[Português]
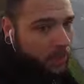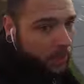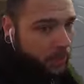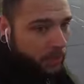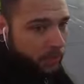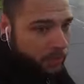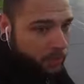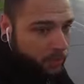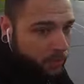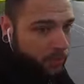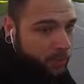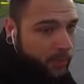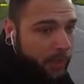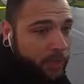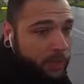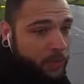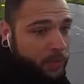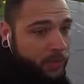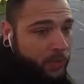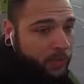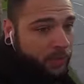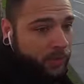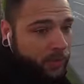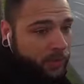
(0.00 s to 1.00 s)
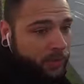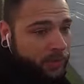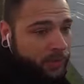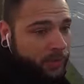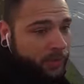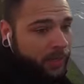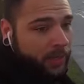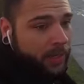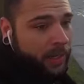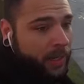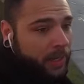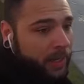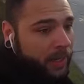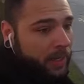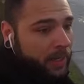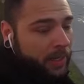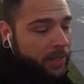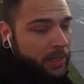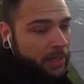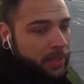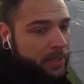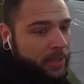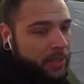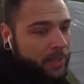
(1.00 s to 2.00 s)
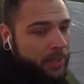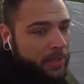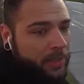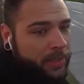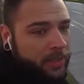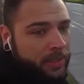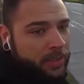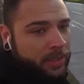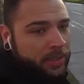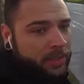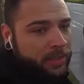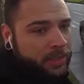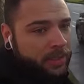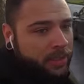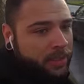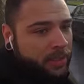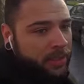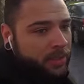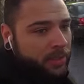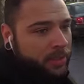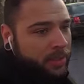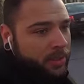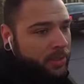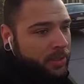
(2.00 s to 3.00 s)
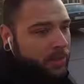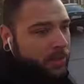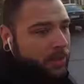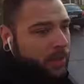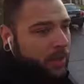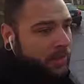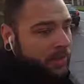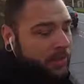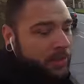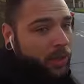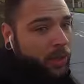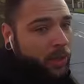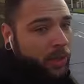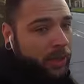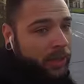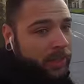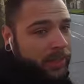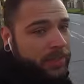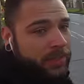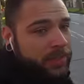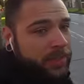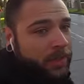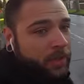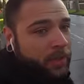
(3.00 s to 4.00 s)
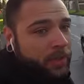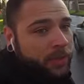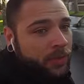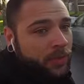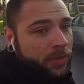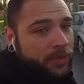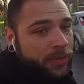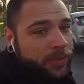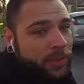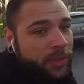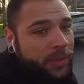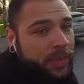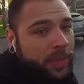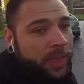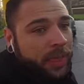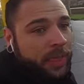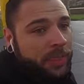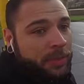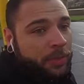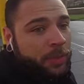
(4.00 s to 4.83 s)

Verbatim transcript: E isso ajuda você a, a se localizar onde você está.